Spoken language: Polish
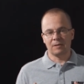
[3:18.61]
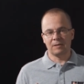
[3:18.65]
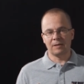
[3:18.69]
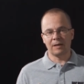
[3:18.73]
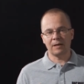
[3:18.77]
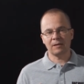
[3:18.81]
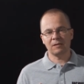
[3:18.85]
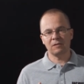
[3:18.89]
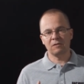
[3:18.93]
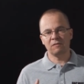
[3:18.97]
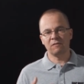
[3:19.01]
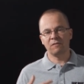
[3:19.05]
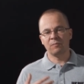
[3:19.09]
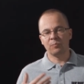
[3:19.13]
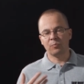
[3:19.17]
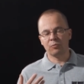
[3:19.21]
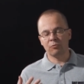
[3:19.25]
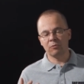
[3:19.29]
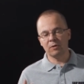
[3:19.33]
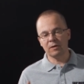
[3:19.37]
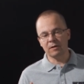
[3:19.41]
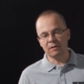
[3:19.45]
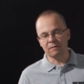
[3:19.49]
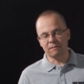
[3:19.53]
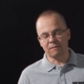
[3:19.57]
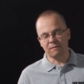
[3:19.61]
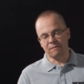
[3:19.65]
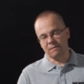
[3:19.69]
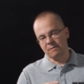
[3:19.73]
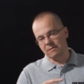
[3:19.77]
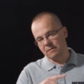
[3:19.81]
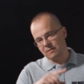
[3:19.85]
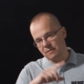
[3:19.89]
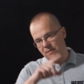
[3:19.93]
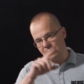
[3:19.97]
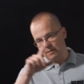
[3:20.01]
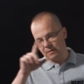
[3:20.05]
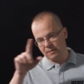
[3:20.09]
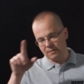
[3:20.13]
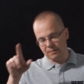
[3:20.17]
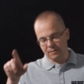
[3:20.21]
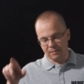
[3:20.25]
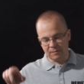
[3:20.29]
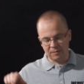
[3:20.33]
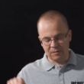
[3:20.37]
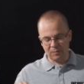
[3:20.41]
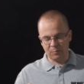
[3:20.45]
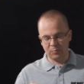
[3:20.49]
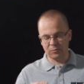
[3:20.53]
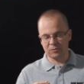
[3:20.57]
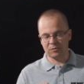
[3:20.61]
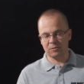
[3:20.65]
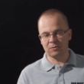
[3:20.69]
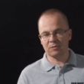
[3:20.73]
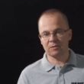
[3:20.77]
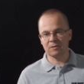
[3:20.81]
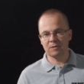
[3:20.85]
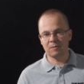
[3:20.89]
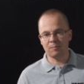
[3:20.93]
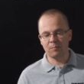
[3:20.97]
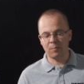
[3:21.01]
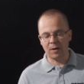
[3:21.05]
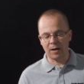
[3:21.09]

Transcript: jaki wpływ ten niepozorny